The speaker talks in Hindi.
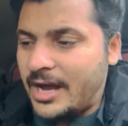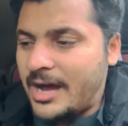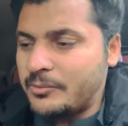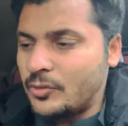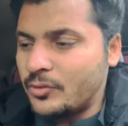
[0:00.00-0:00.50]

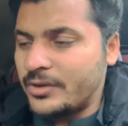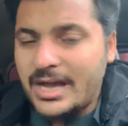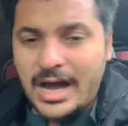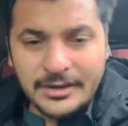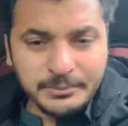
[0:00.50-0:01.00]
आप लोगों
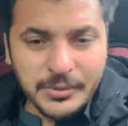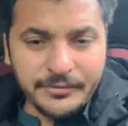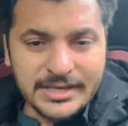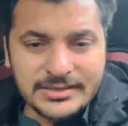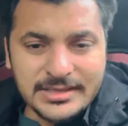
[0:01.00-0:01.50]
की
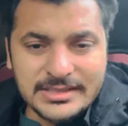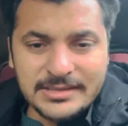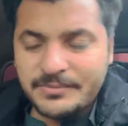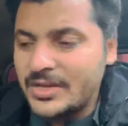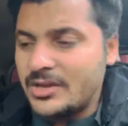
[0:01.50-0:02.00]
अनप्रोफेशनलिज्म